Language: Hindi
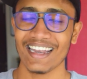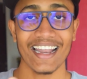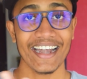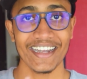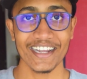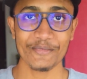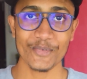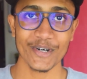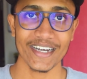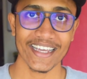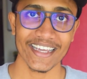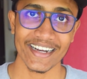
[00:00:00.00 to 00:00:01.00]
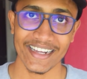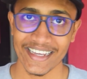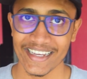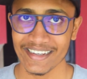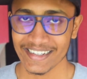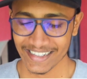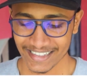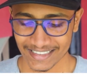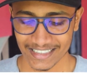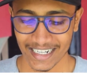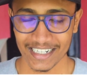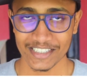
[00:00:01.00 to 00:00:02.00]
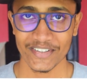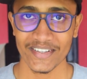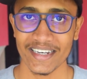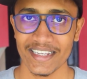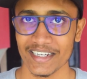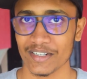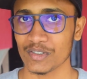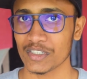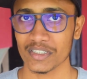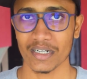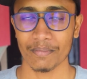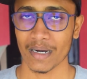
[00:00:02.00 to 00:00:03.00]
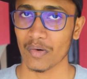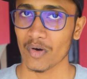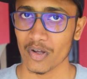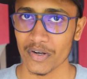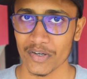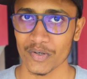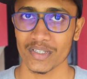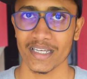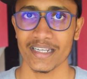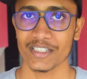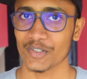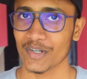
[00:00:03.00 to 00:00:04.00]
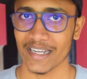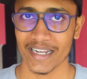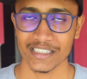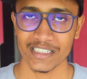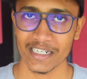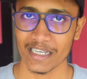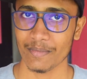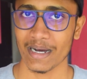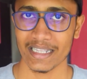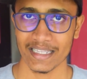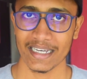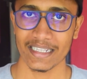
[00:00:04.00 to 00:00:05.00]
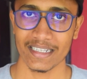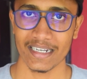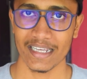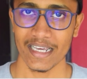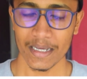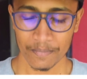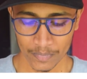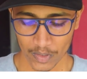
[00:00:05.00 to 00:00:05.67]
लाइटनिंग बोर्ड दे के रखे है चार्ज होता नहीं है कुछ पावर ऑन ही होता नहीं है सो कनेक्शन की बात ही आती नहीं है